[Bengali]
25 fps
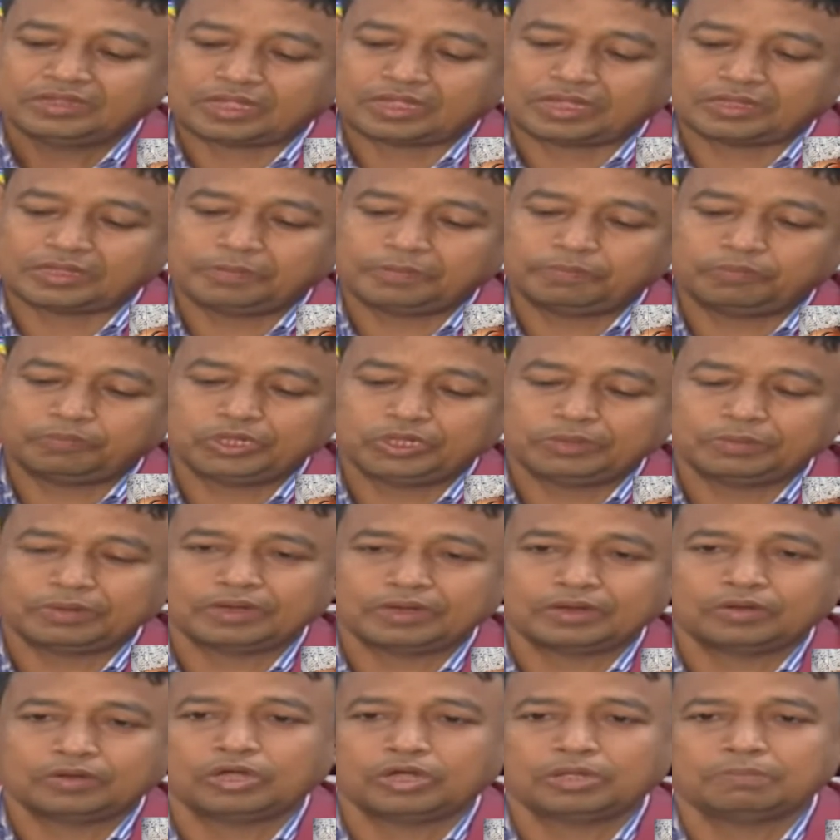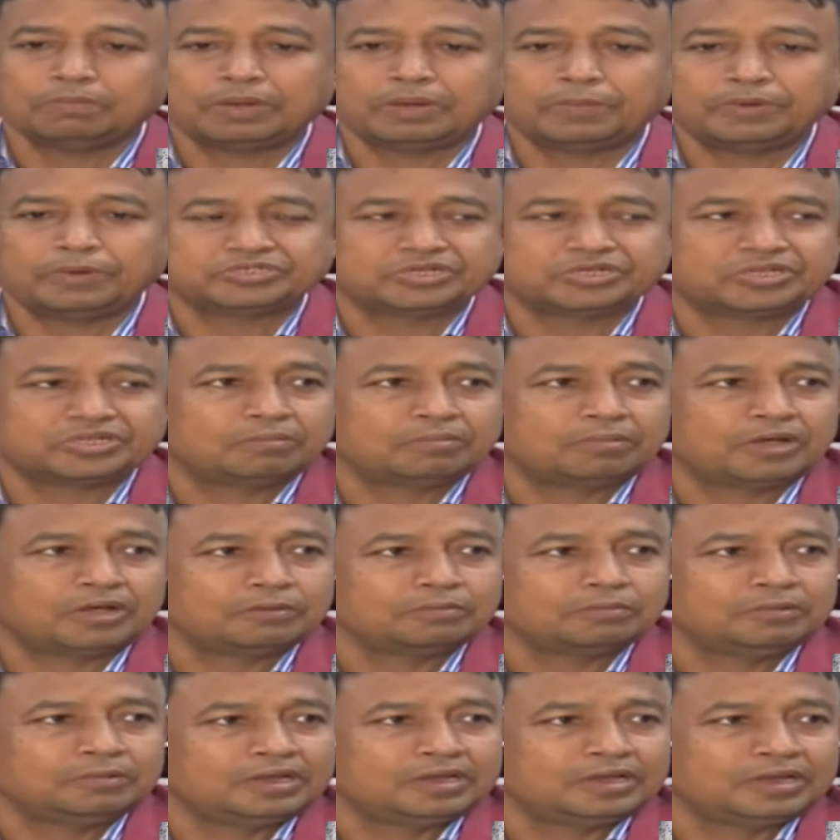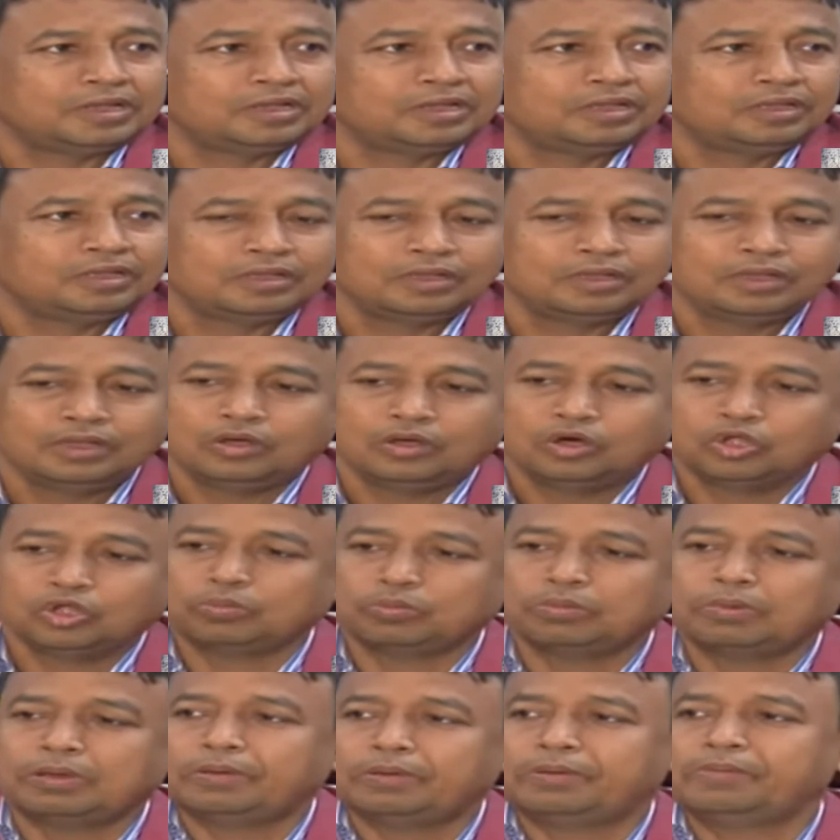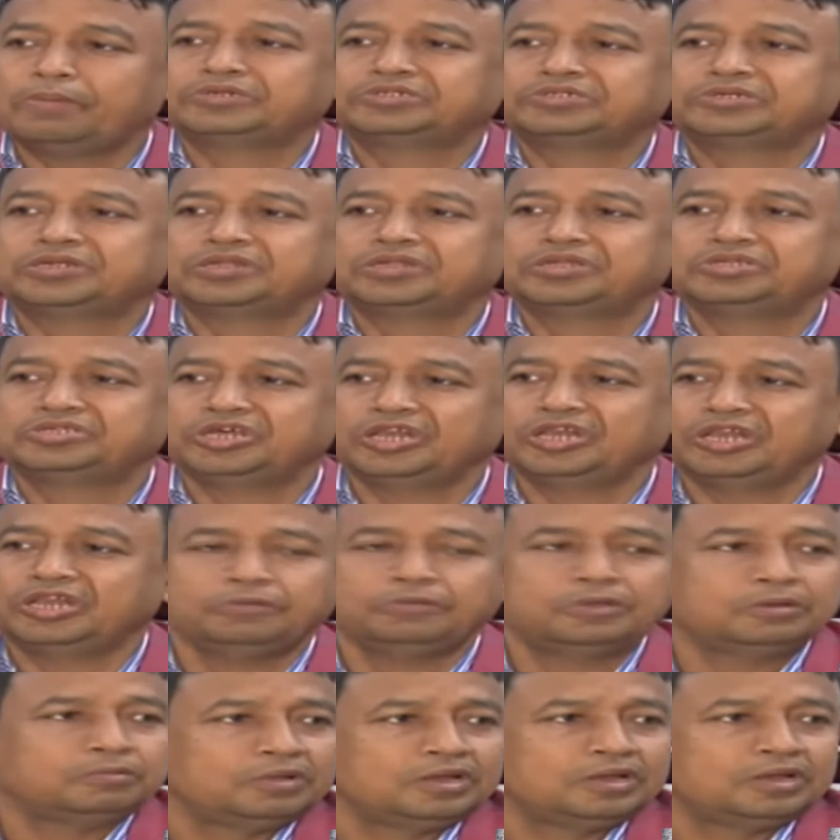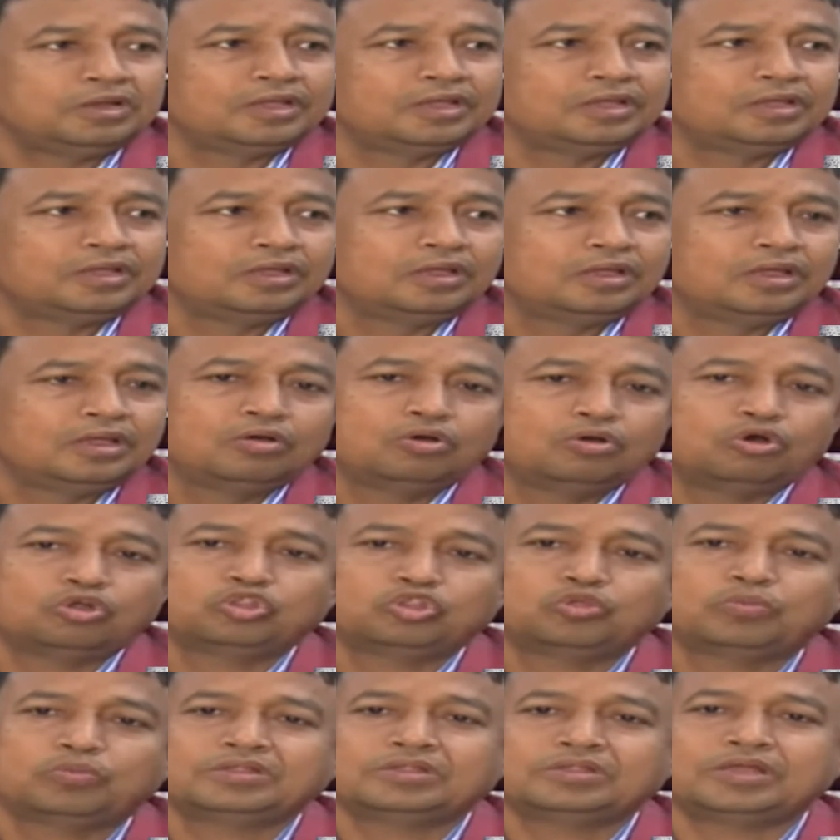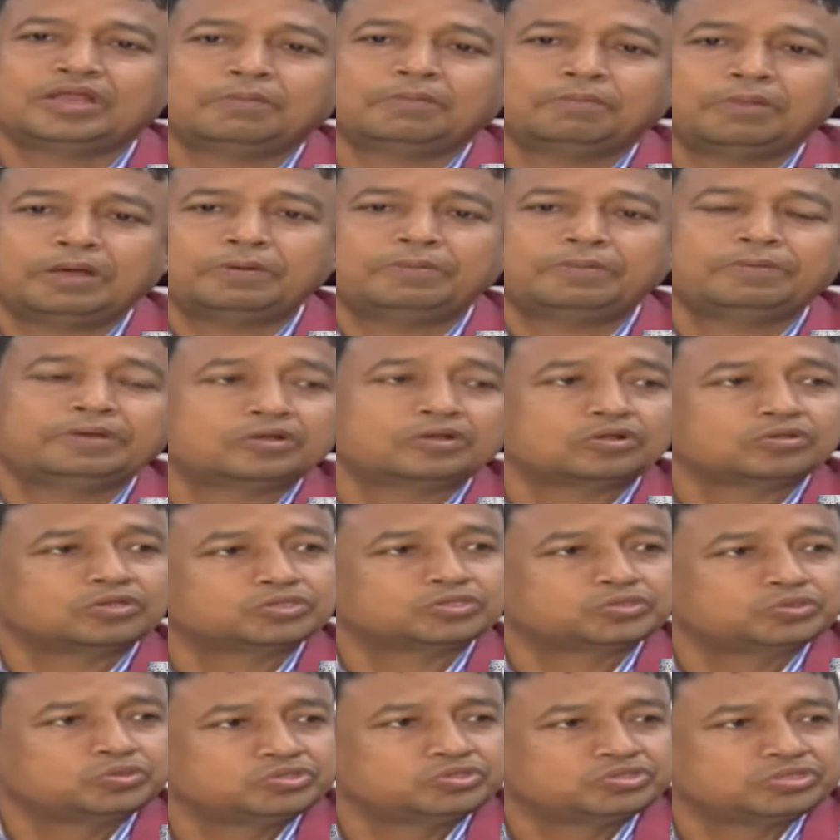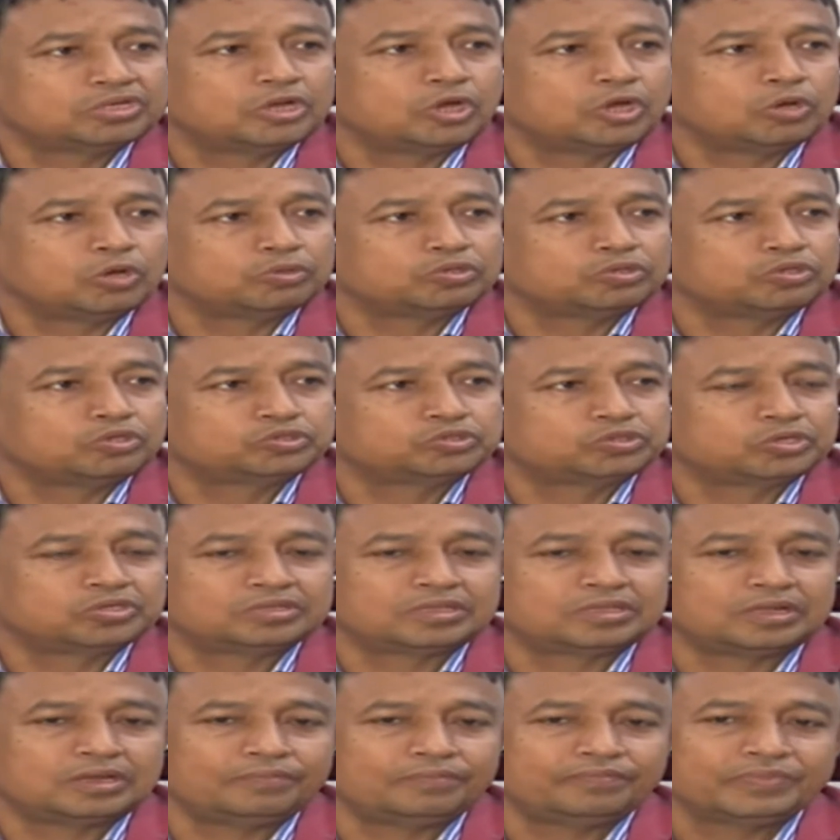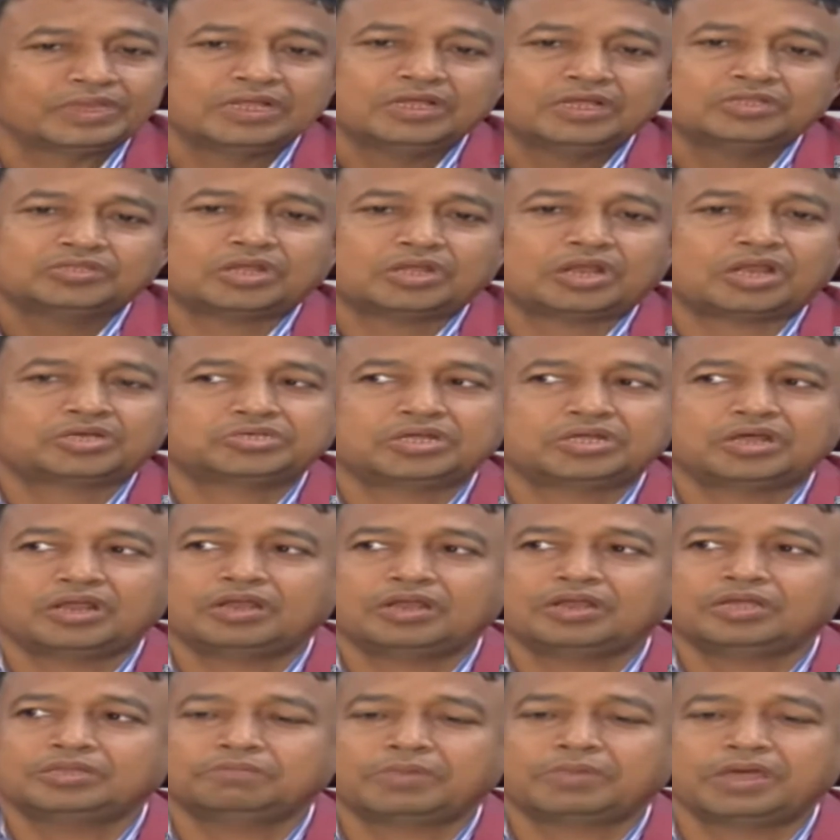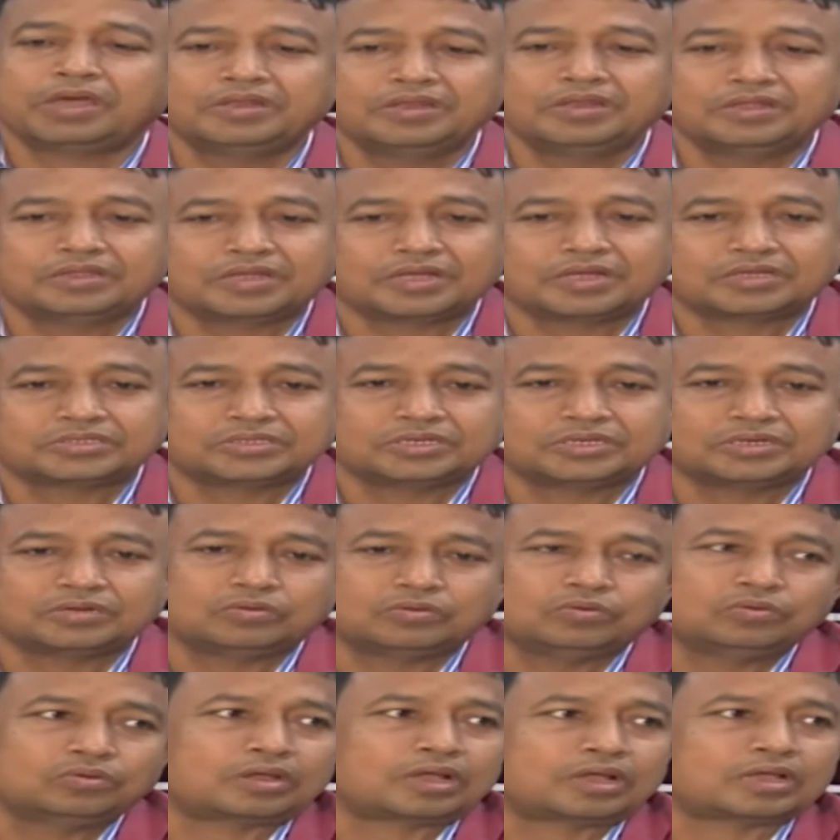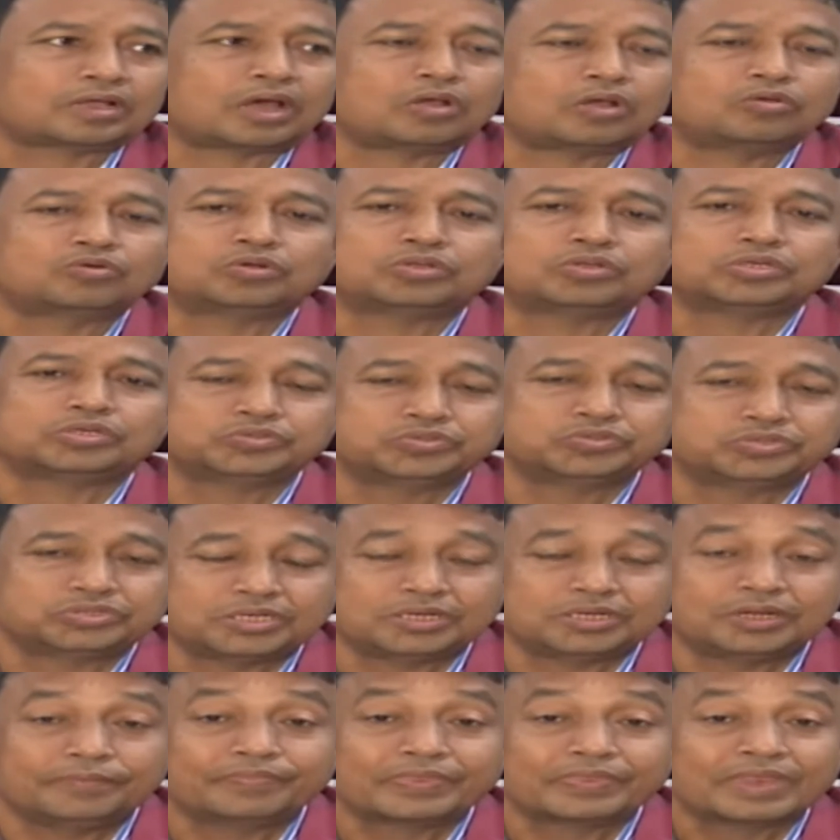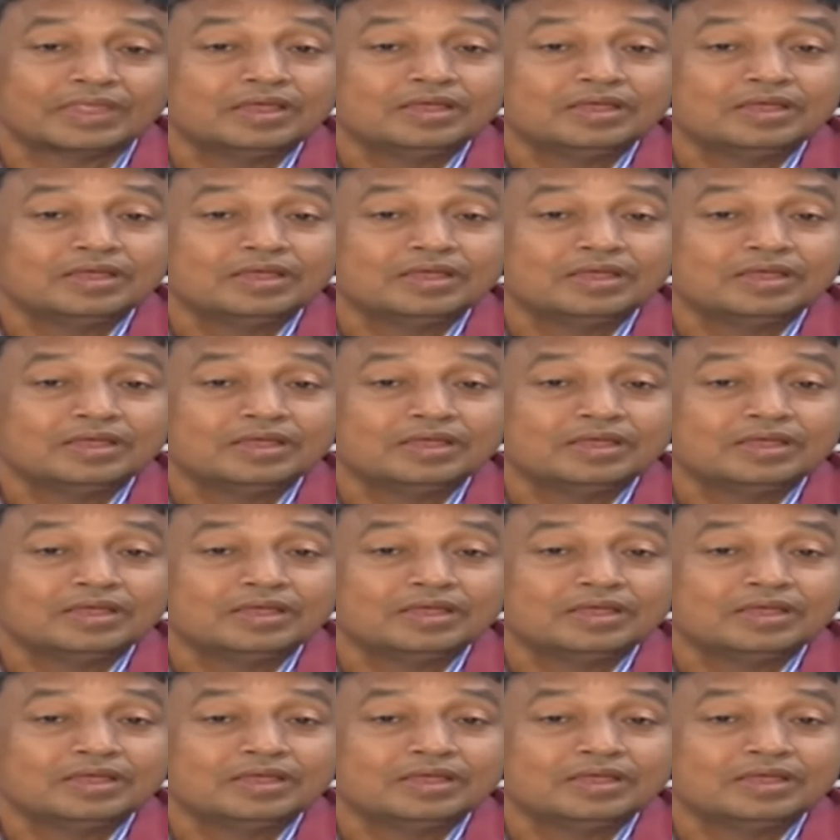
তাদের পরিবারে হয় বাবার সাথে মার মিল নেই অথবা বাবা মার সাথে ছেলে মেয়ের মিল নেই অথবা তারা বাবা মার কথা শুনছে না অবদ্ধ সন্তান তারা সারা রাত বাহিরে থাকছেন কোনো কারো কথা শুনছেন না